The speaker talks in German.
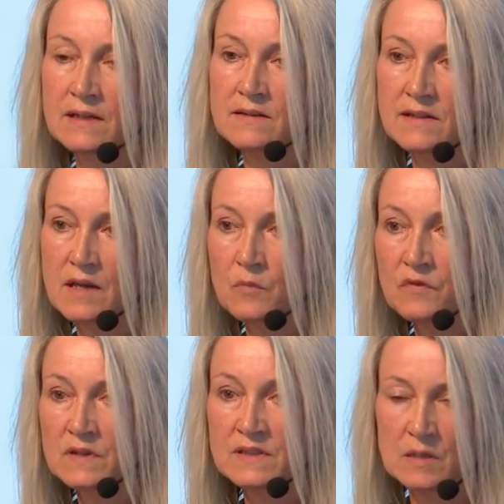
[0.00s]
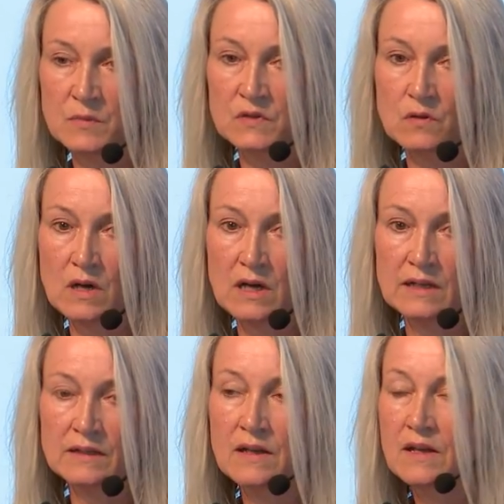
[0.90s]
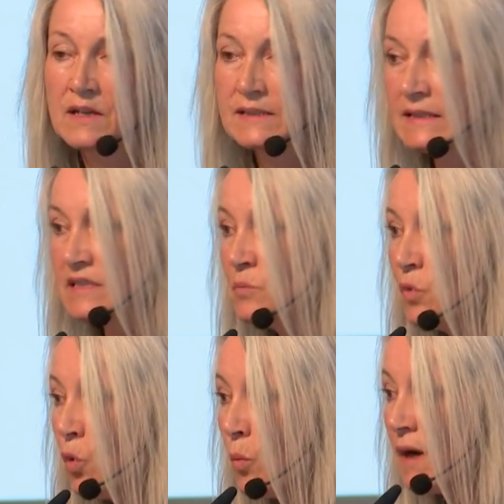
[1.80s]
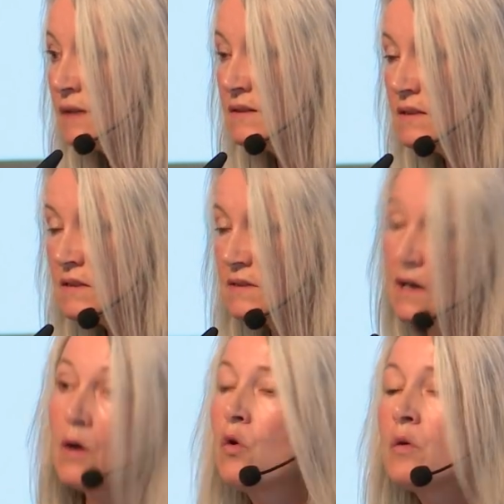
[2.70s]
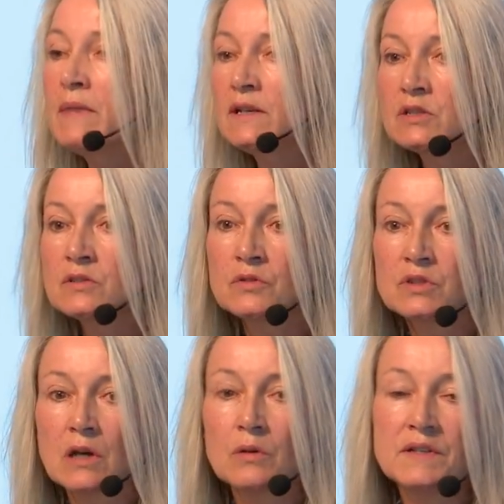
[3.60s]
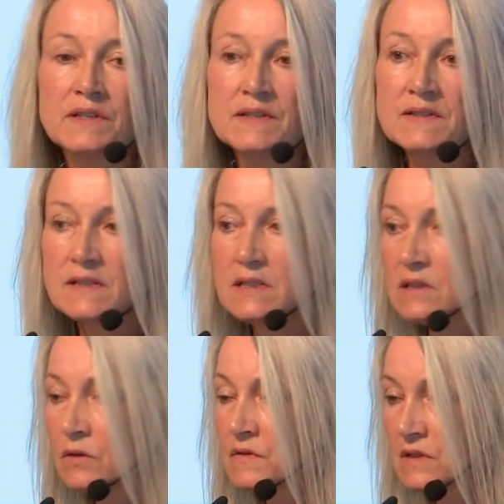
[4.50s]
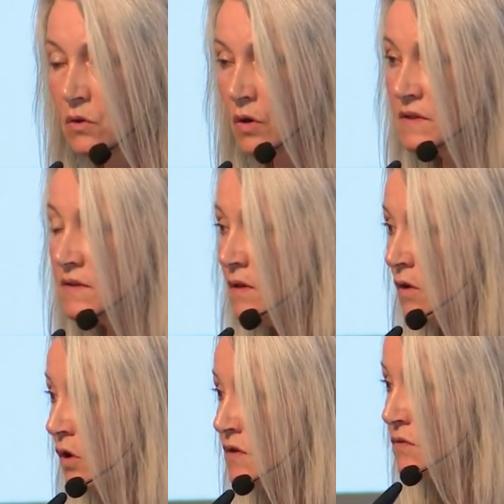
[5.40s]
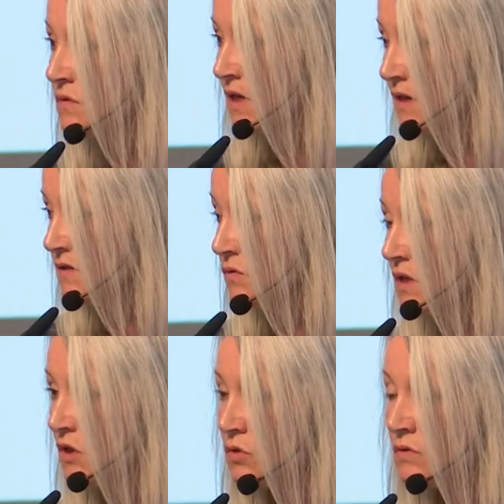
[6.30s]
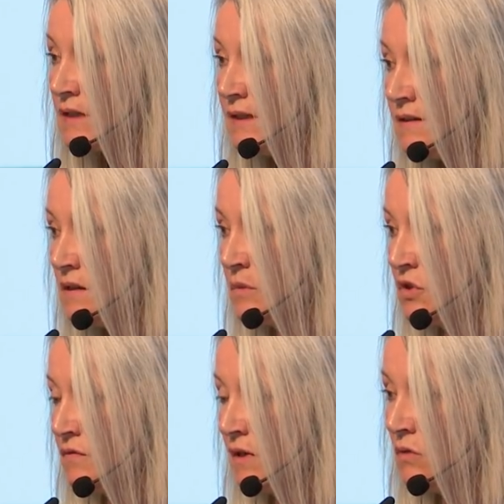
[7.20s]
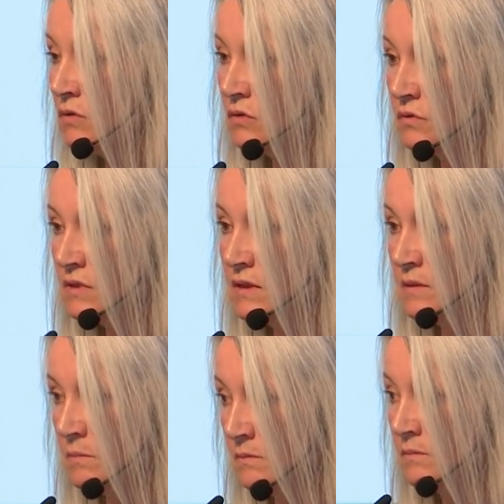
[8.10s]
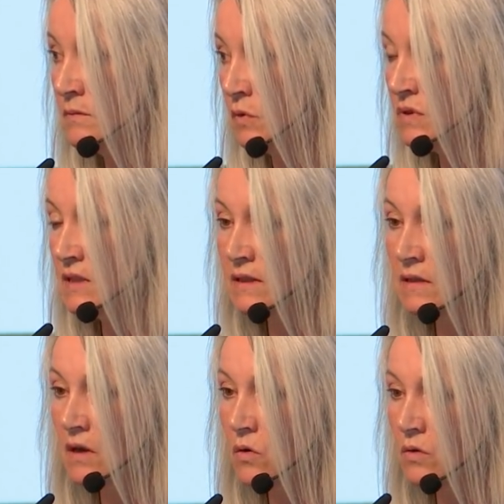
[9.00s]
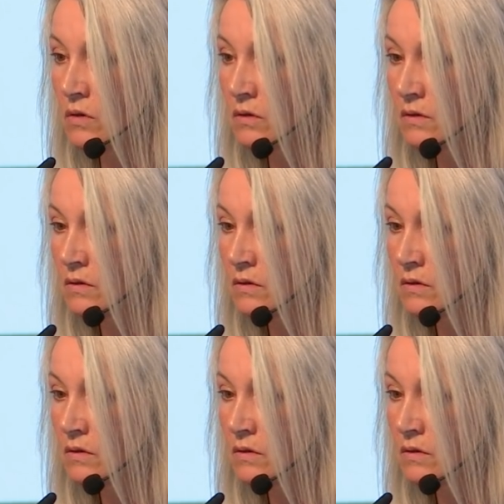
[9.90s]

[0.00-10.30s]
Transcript: ein sehr empfindsames Organ. Seitdem beobachte ich auch Menschen und schaue in die Gesichter und sehe heute, heutzutage sogar schon Kinder mit Schwellungen unter, dem, unter den Augen.